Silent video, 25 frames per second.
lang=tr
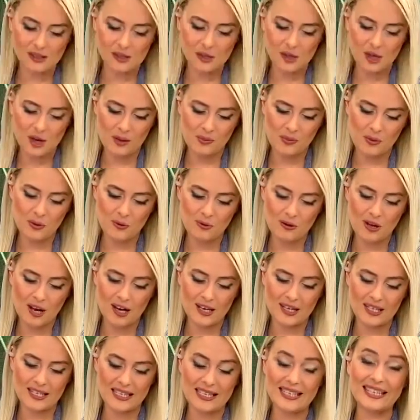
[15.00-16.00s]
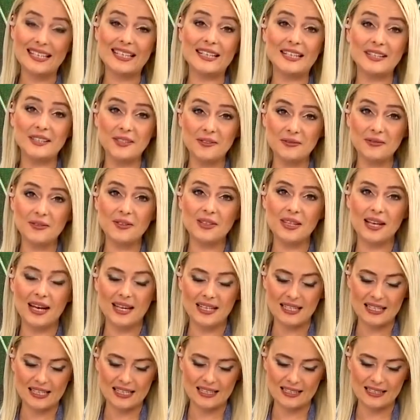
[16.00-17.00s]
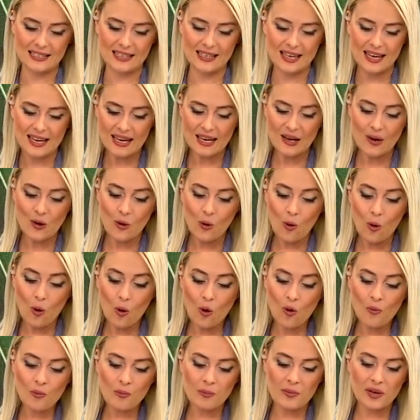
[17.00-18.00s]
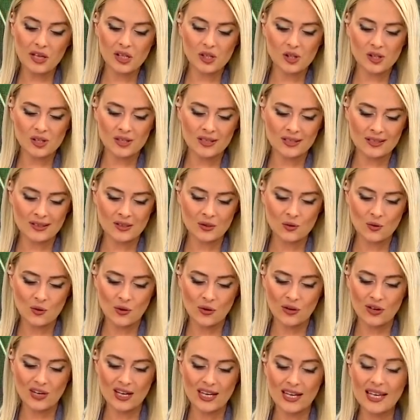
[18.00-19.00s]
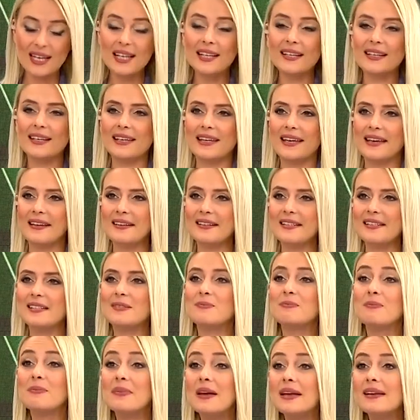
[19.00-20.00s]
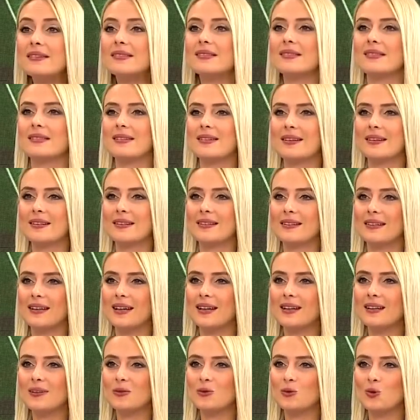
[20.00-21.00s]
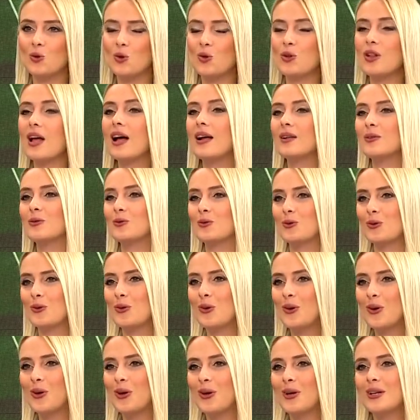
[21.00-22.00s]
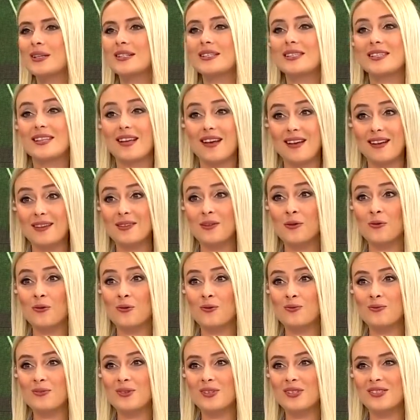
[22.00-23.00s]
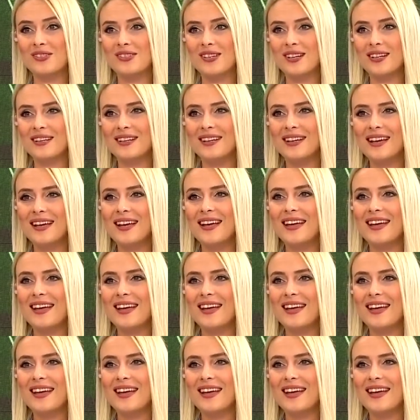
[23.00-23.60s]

daha Şampiyonlar Ligi yarı finallerinde 15 yıl sonra ilk kez Messi ya da Ronaldo olmayacak. sahada olmayacak.